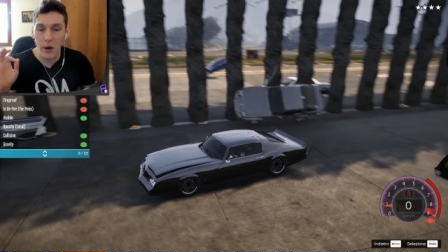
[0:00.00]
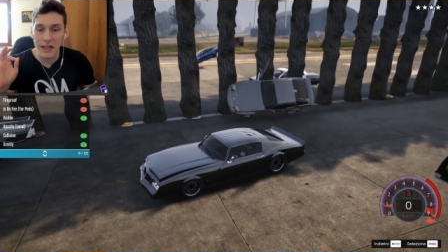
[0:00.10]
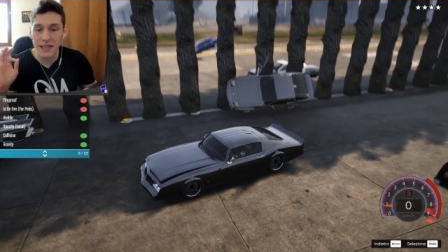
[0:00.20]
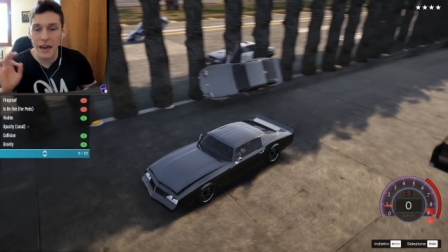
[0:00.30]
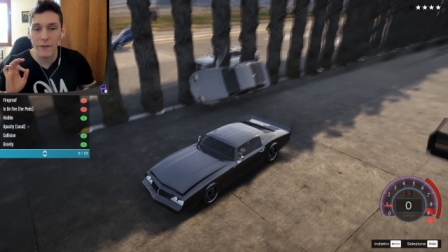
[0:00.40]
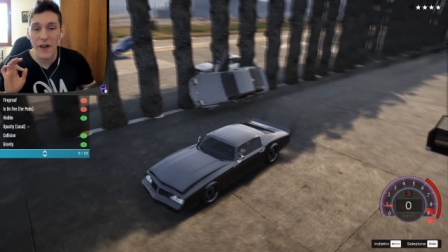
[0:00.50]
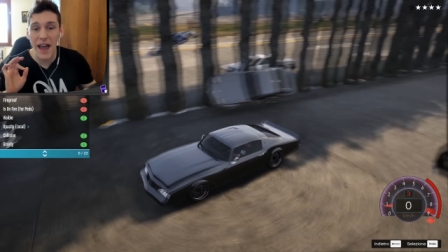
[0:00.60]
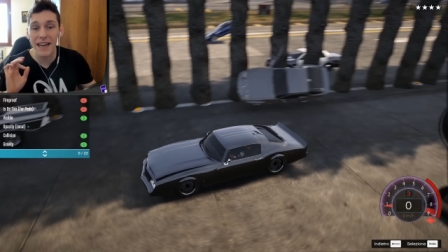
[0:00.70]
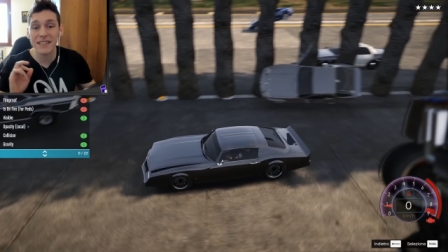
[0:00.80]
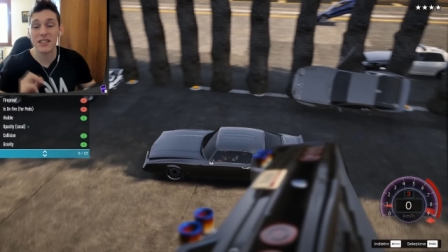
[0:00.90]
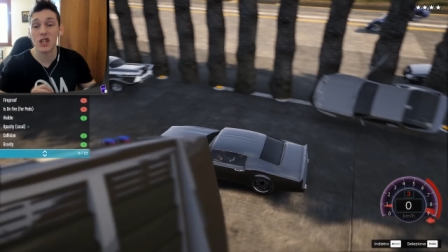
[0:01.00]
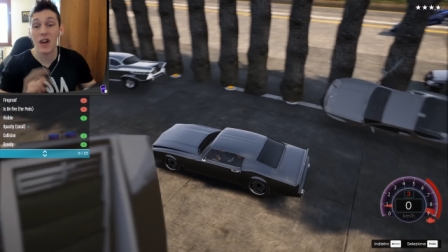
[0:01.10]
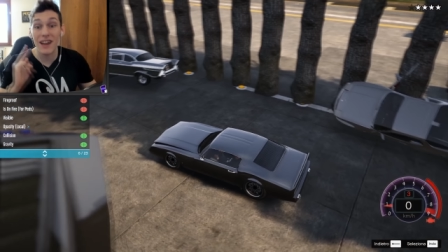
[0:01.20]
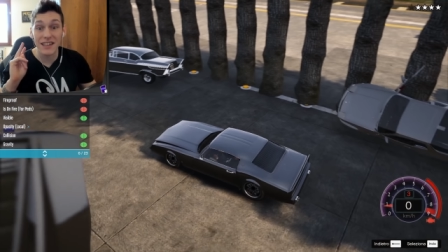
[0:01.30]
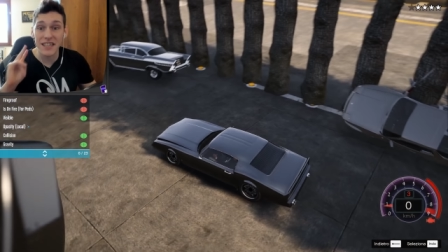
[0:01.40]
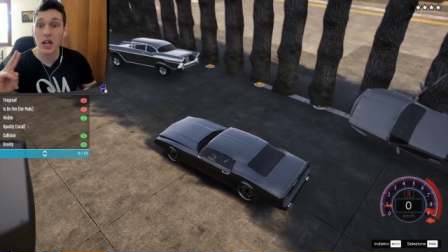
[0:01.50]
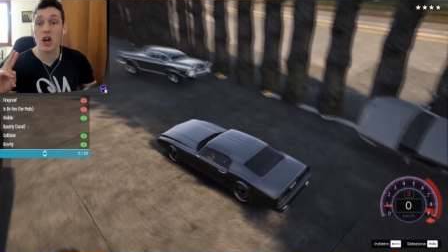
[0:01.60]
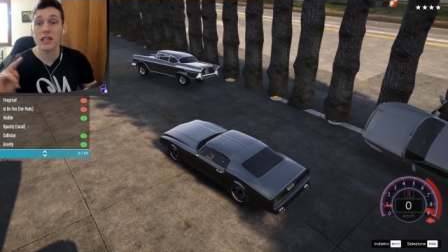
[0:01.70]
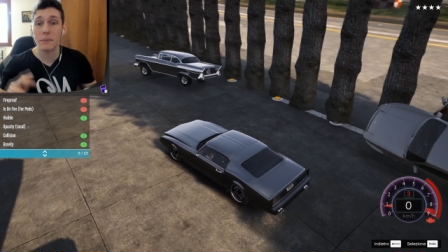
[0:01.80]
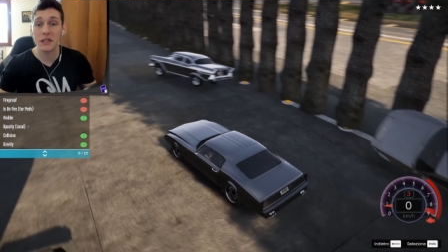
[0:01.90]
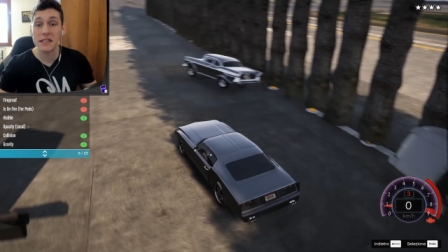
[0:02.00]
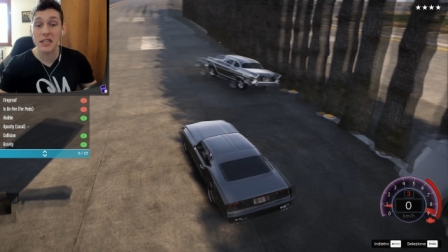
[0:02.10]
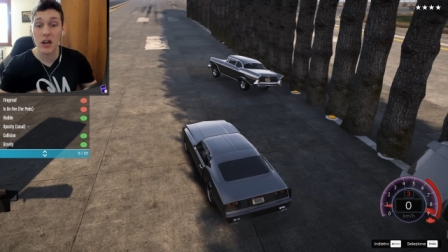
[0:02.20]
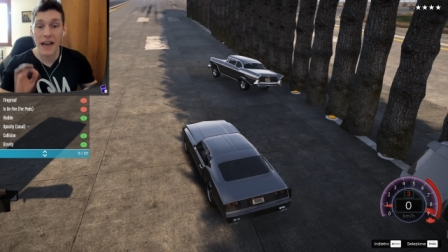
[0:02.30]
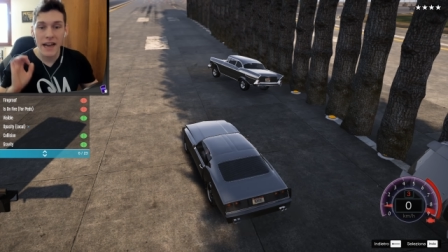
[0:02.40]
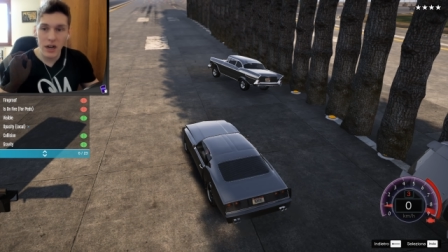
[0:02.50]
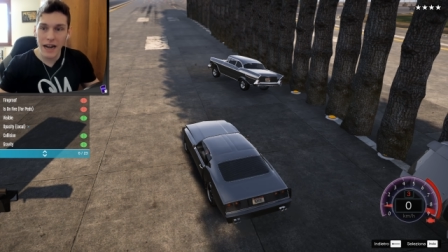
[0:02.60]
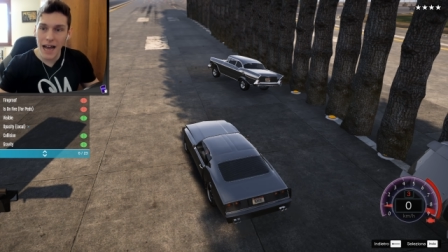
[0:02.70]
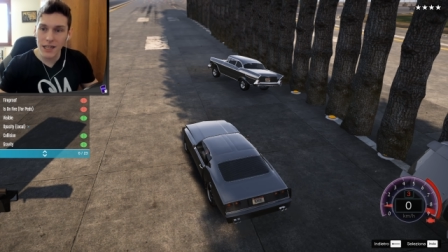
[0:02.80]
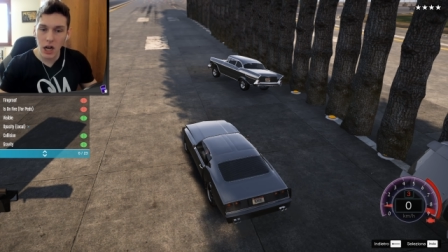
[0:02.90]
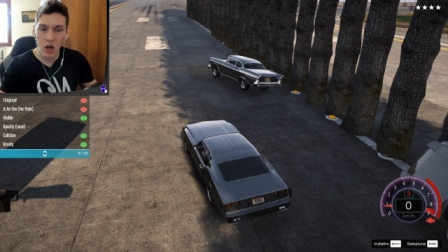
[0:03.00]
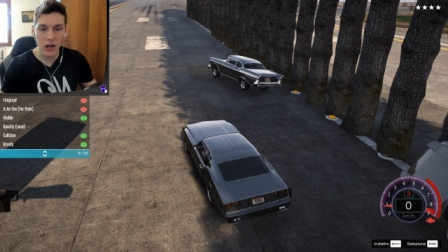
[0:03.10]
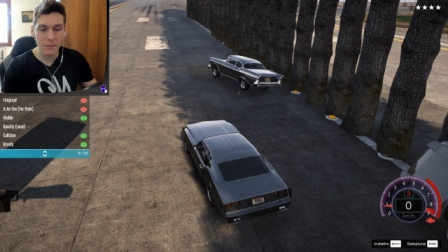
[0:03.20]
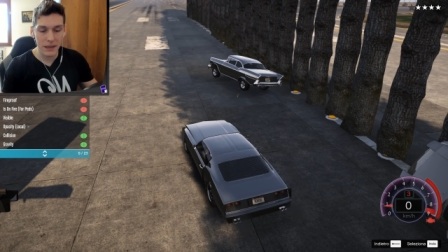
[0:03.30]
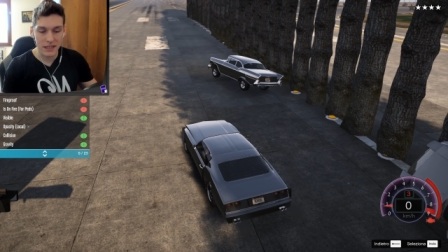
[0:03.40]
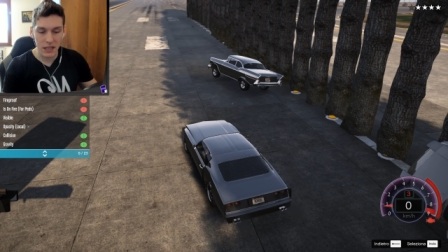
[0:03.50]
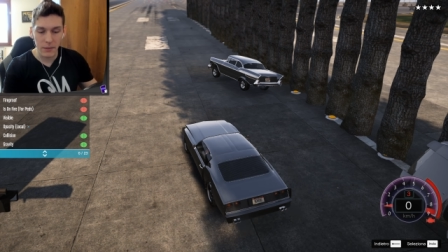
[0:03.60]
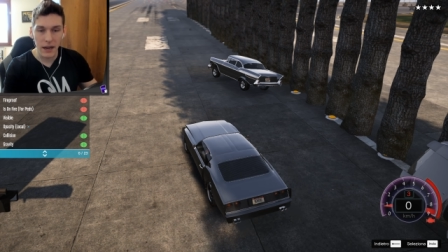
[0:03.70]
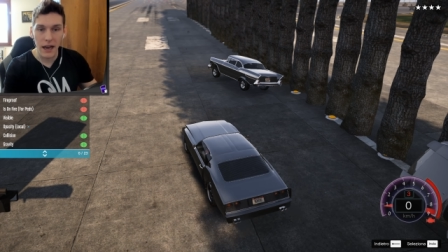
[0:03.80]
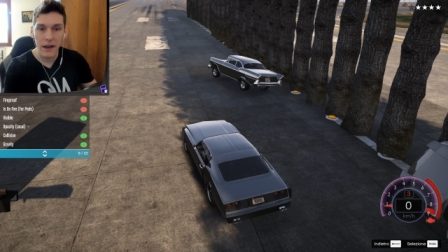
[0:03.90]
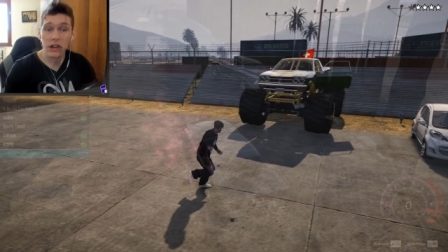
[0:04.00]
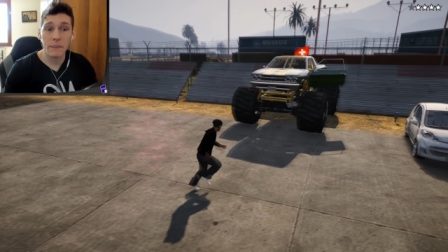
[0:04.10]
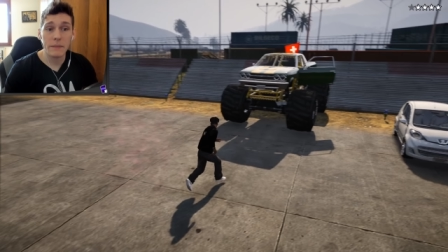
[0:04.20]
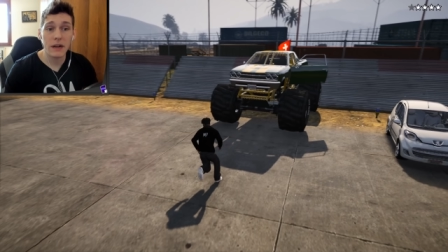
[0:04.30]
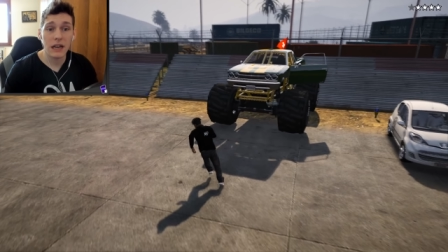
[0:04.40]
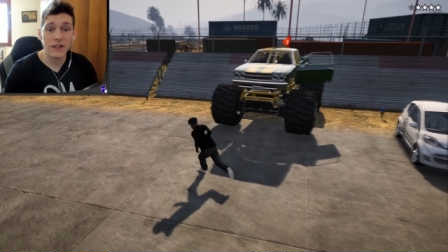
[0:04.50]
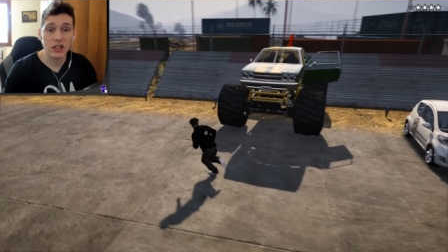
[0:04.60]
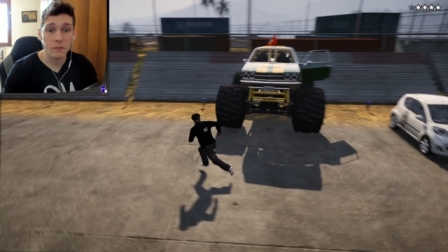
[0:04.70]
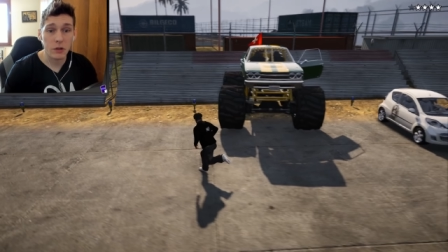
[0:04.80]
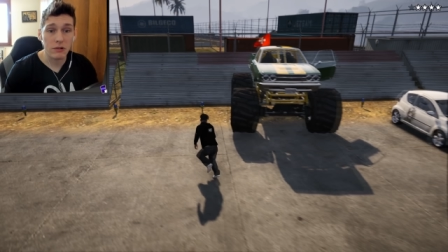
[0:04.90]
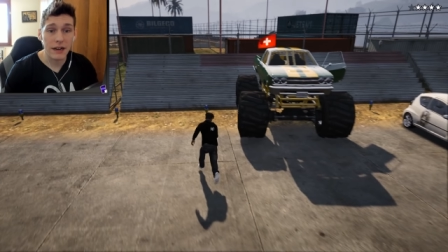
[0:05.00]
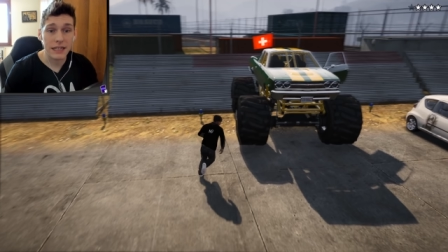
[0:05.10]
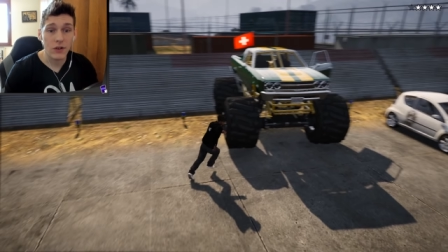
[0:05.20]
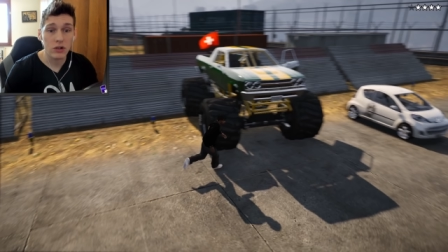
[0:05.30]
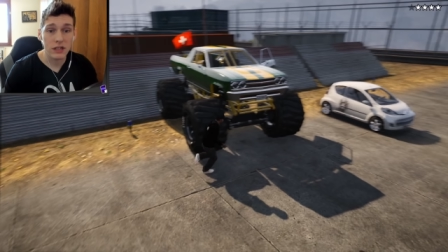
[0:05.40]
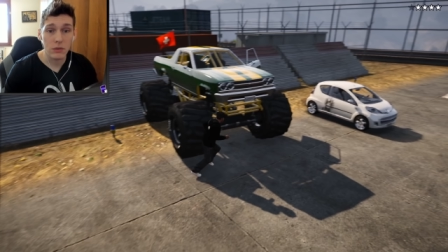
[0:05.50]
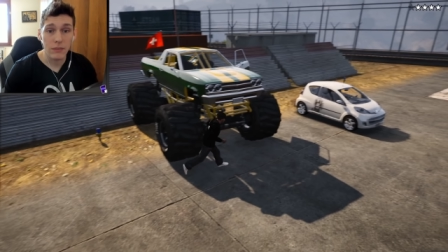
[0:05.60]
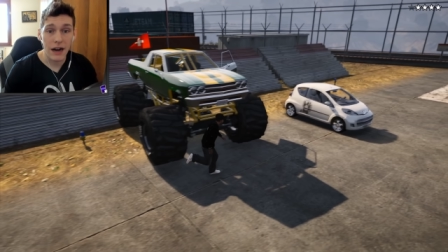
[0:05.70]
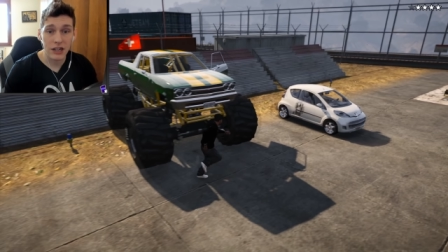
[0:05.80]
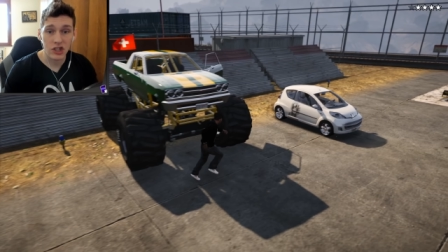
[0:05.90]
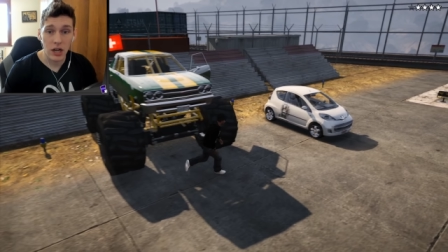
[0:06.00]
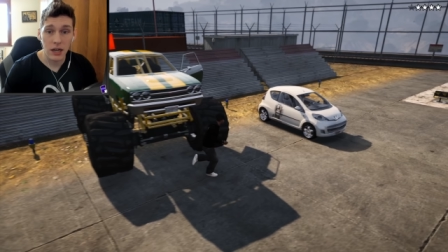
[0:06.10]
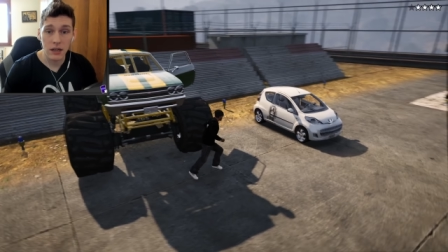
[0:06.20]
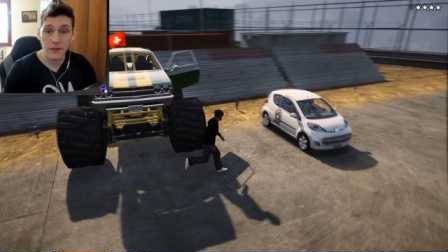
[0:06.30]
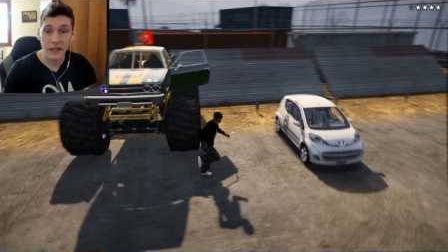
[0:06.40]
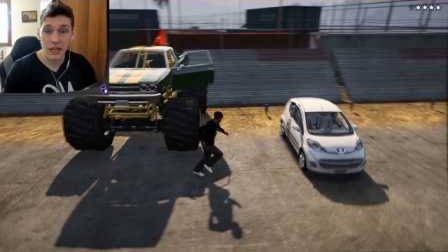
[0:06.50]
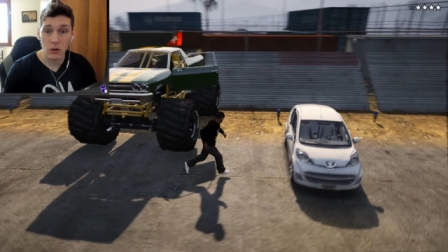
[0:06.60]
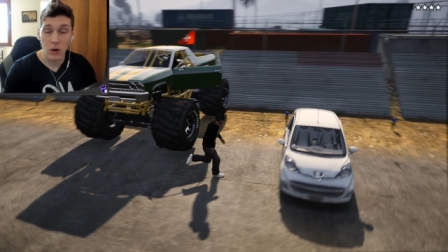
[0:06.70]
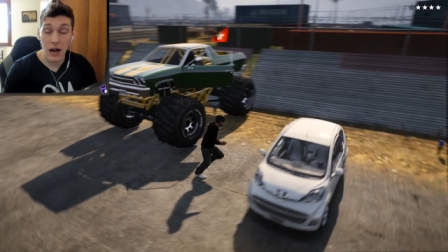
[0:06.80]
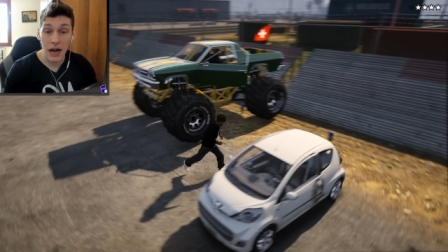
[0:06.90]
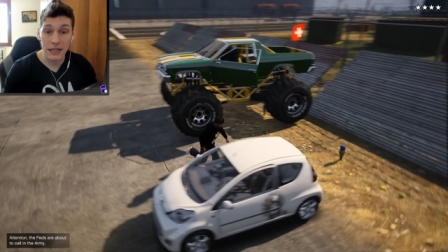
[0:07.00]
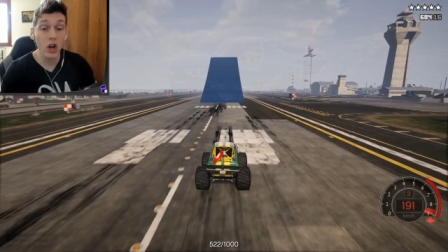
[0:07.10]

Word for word: Quindi la Phoenix trova la seconda posizione. Tornado ancora imbattibile. Allora, prima che la facciano esplodere un'altra volta, usiamo il Marshall. Venga qua.